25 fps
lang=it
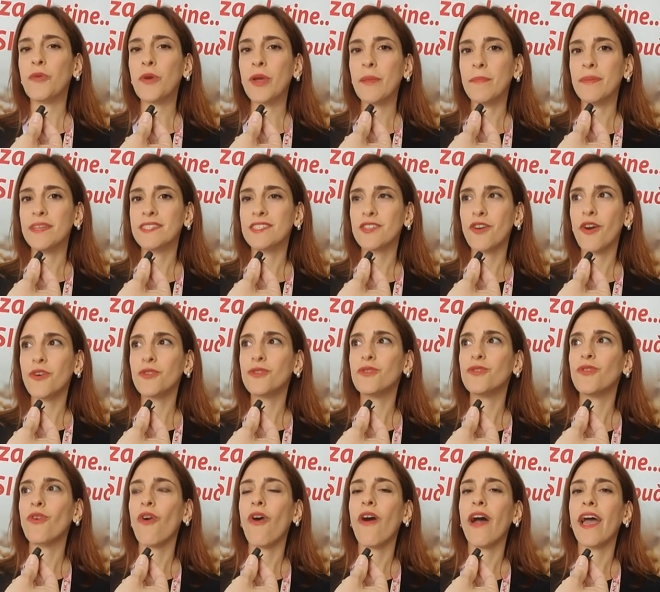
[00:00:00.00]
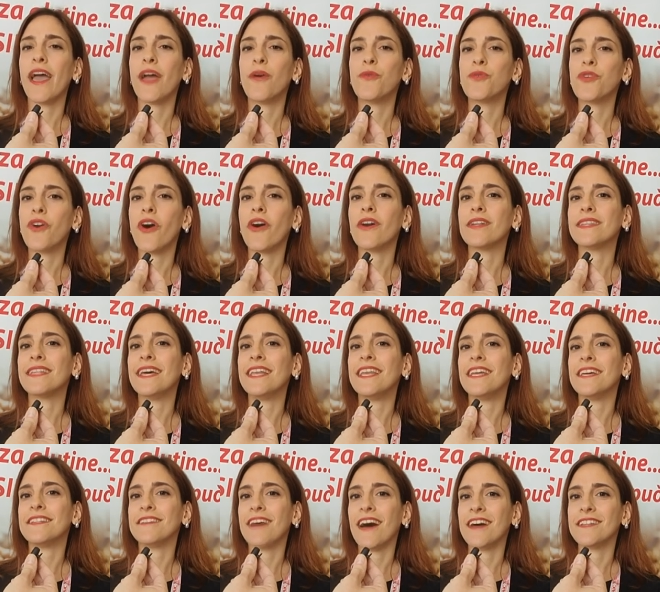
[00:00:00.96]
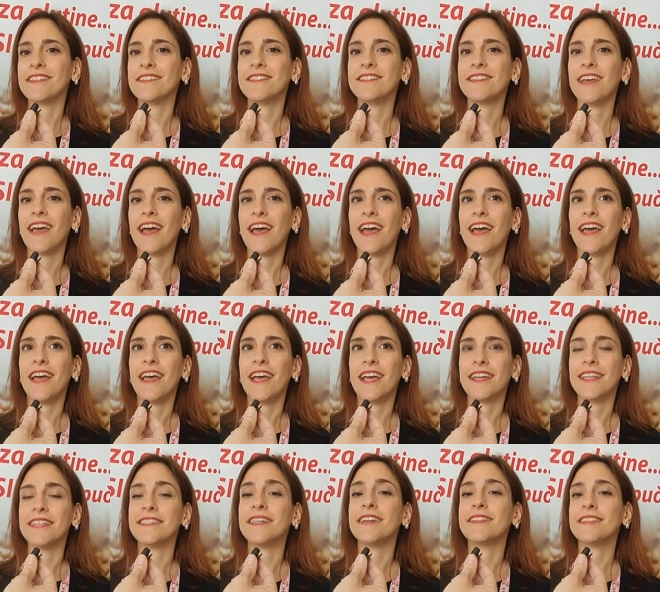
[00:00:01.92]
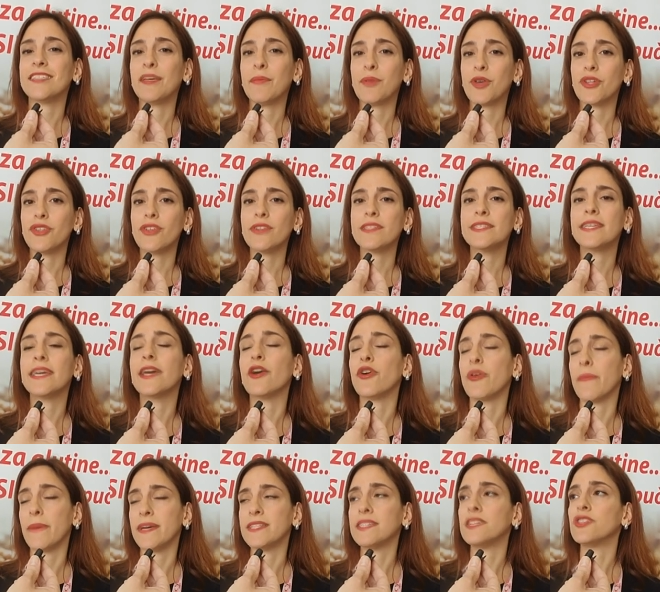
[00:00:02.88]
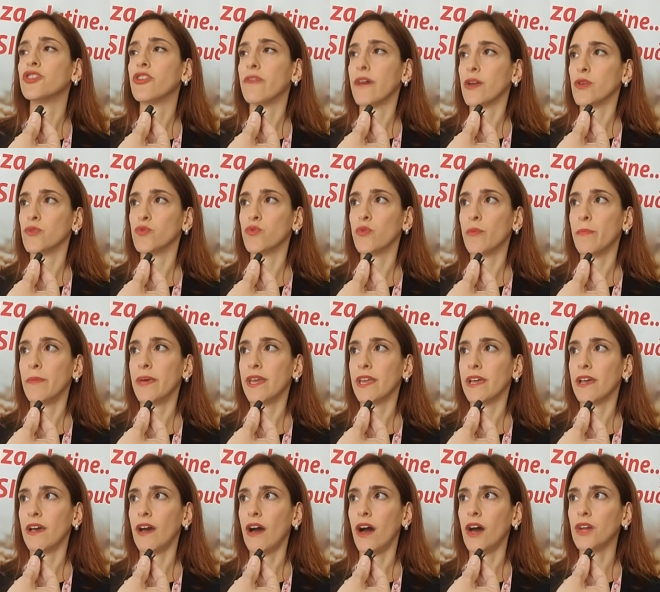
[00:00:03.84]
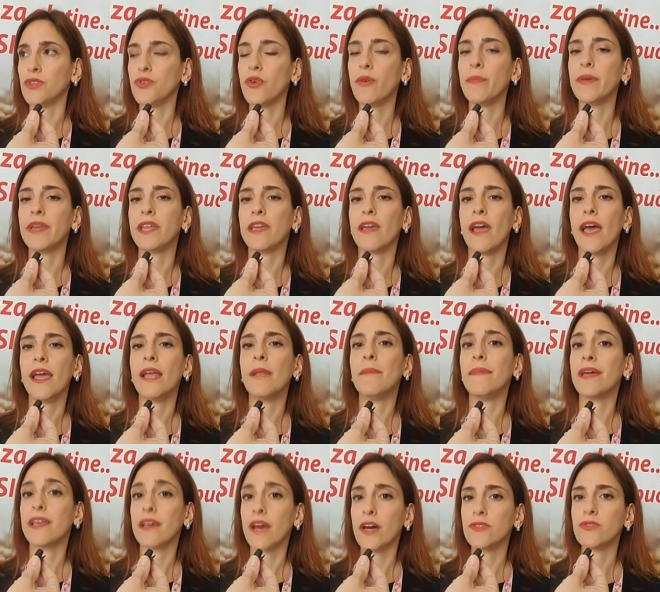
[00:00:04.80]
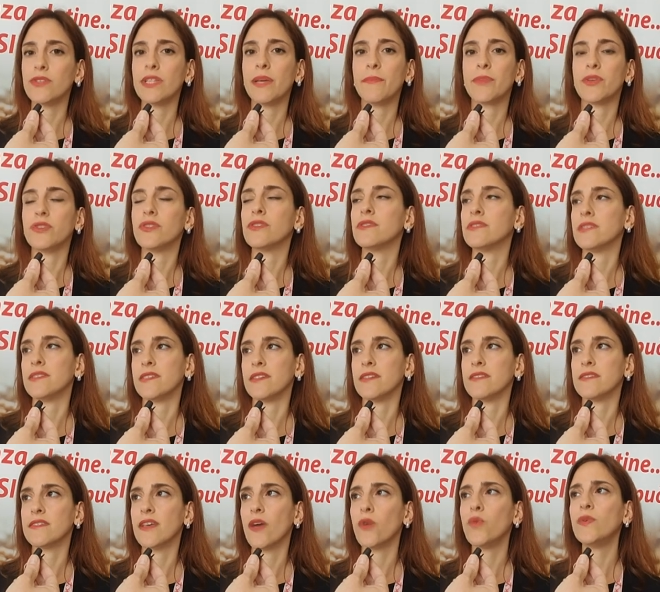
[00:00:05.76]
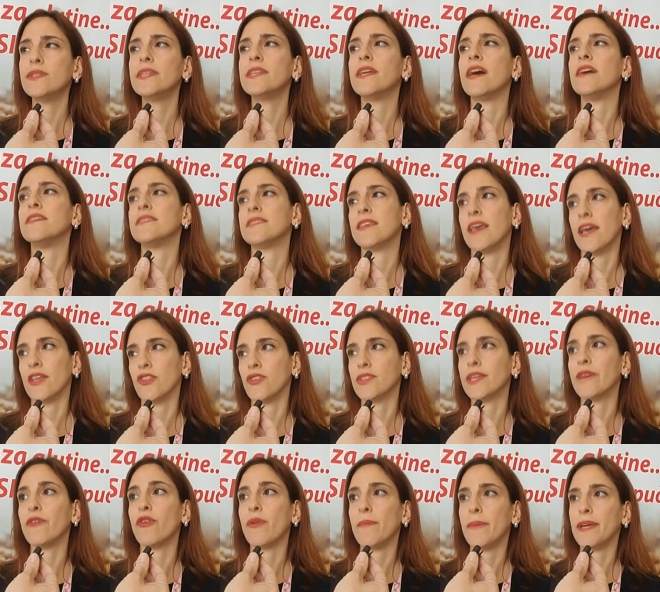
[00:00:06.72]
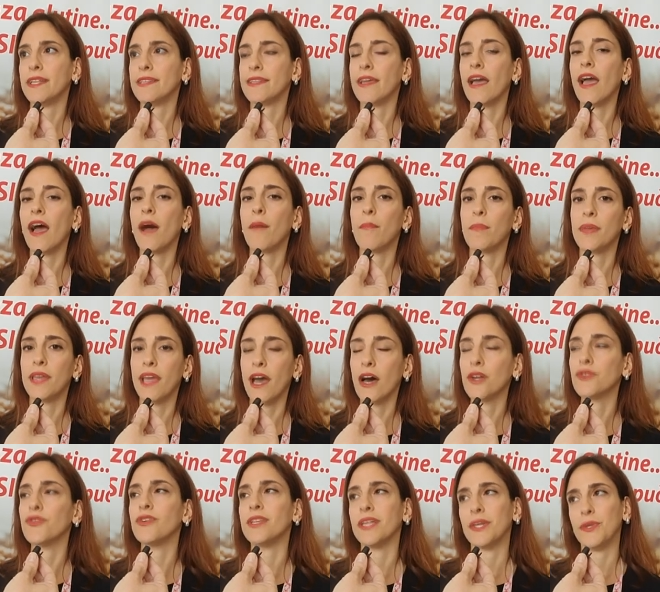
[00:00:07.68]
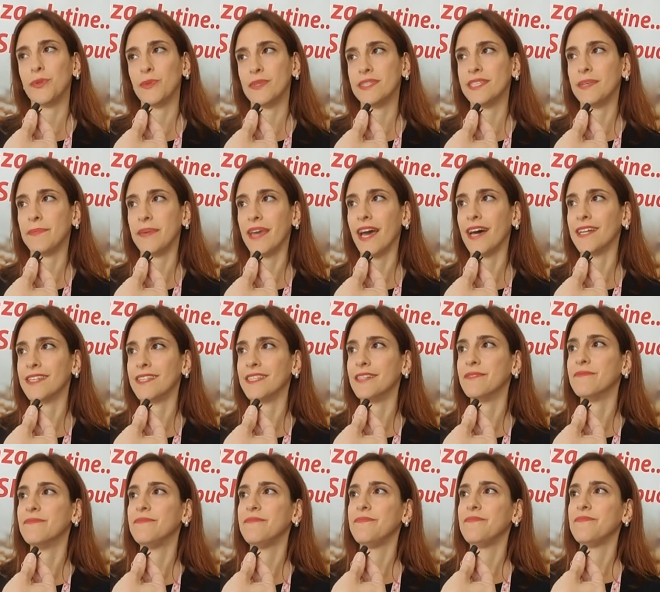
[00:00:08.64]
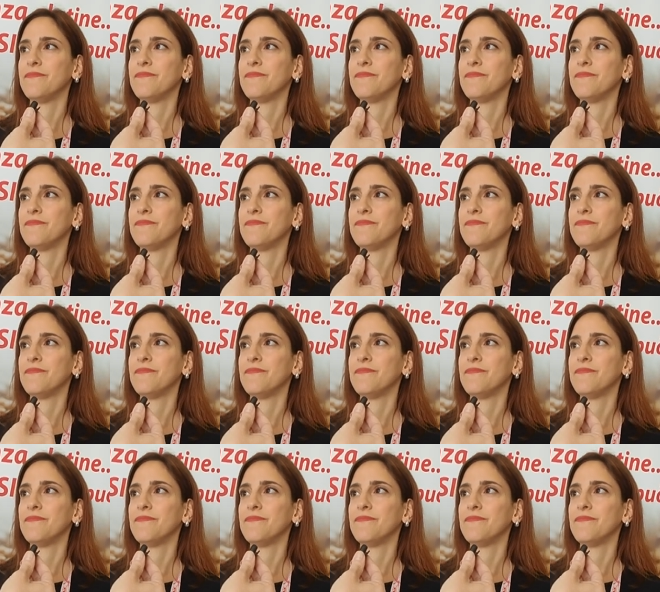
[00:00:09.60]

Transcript: Il biscotto è uno delle tante, eh, dei tanti prodotti che ormai si trovano sul mercato perché il mercato dei prodotti senza glutine si è notevolmente ampliato negli ultimi anni.